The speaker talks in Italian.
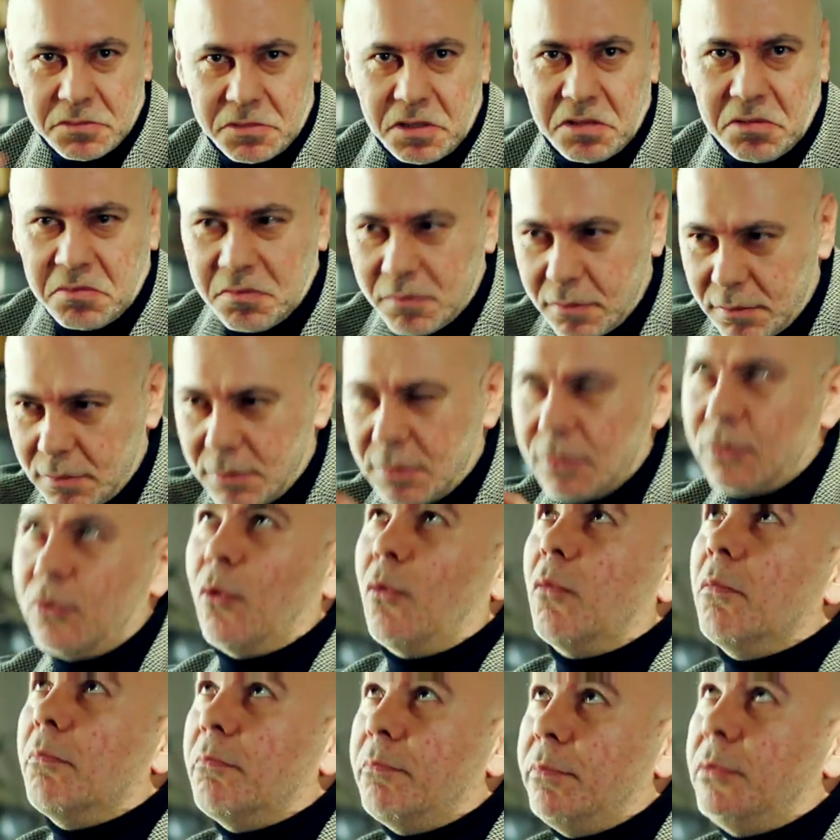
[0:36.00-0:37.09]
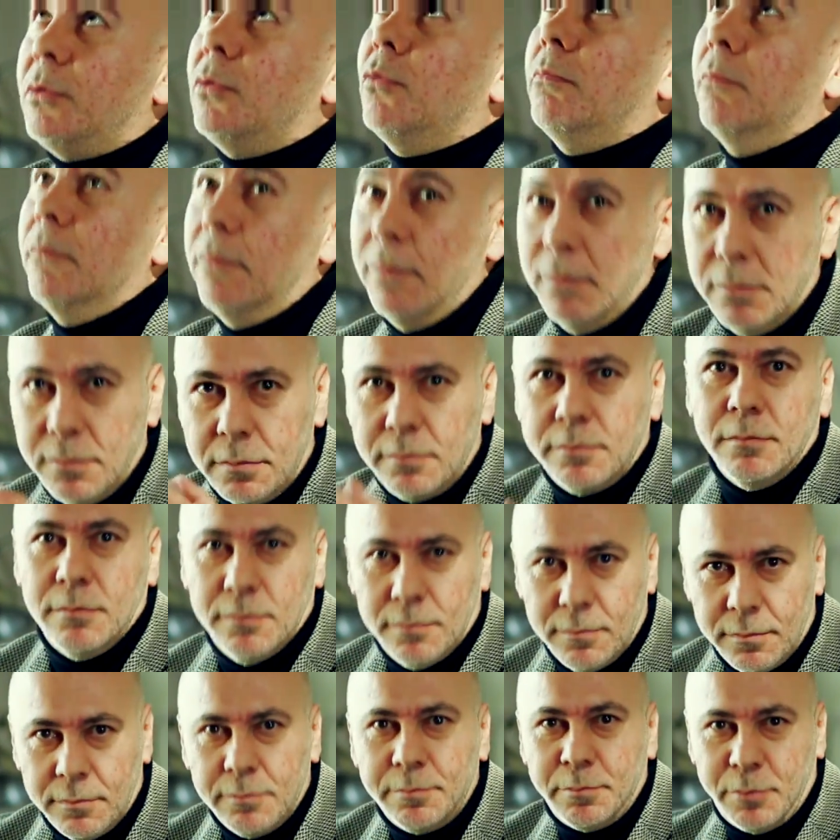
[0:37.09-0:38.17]
eh, tutto, tu
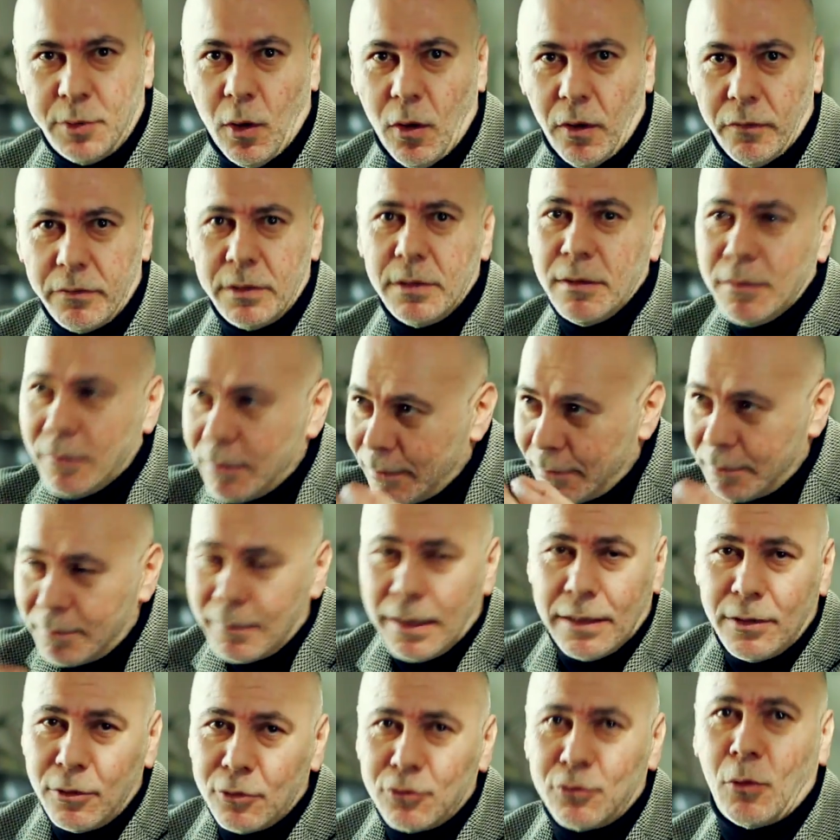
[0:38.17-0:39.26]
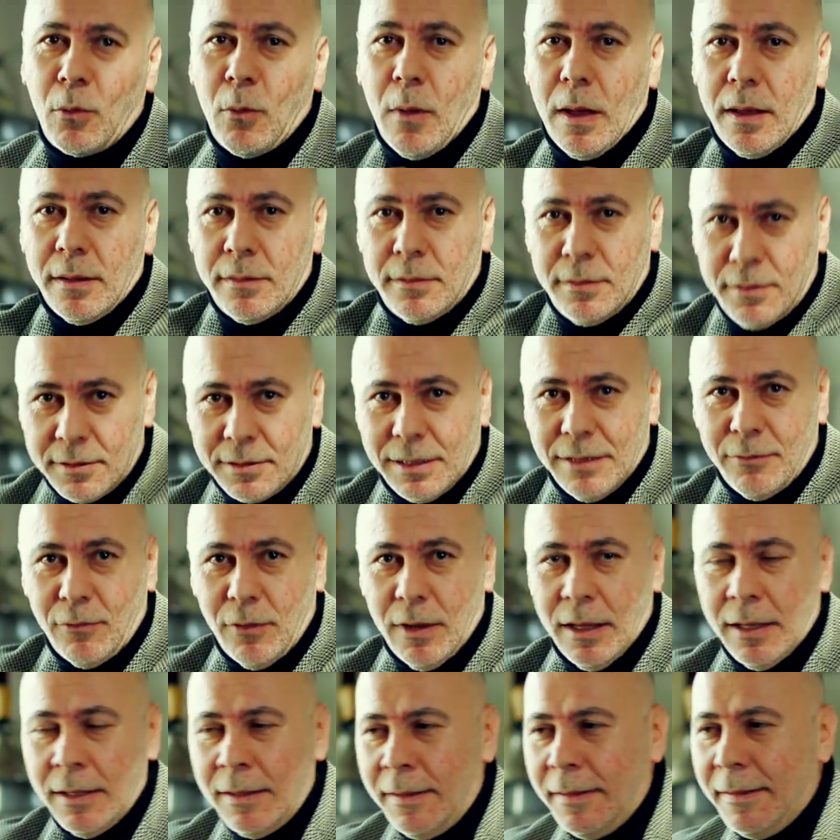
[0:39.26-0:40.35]
piovi, ma io sto qua, stavo
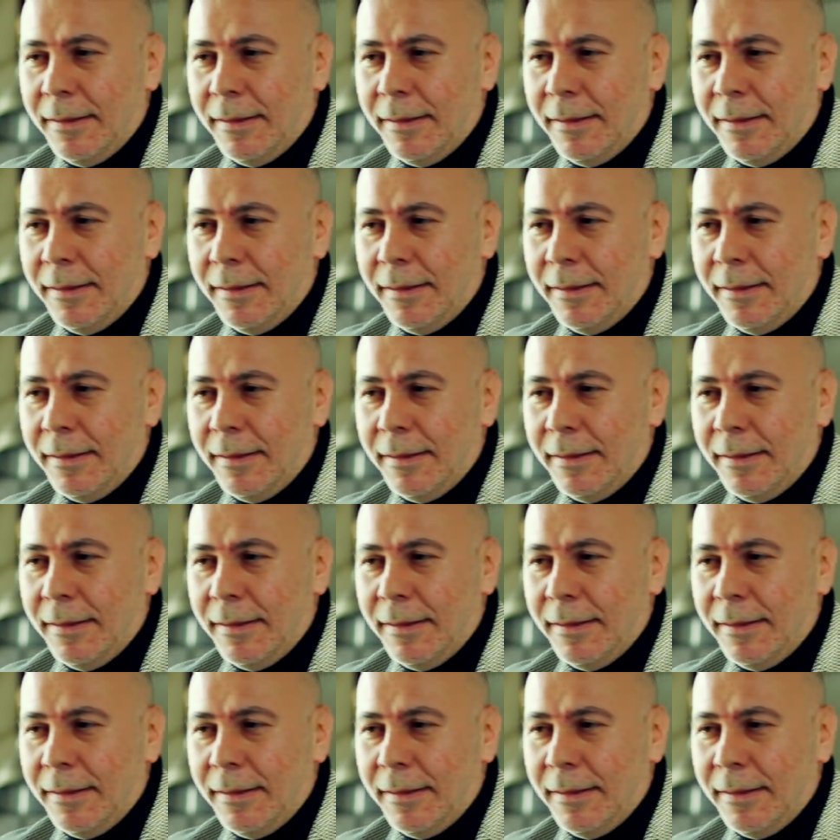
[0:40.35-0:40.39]
là.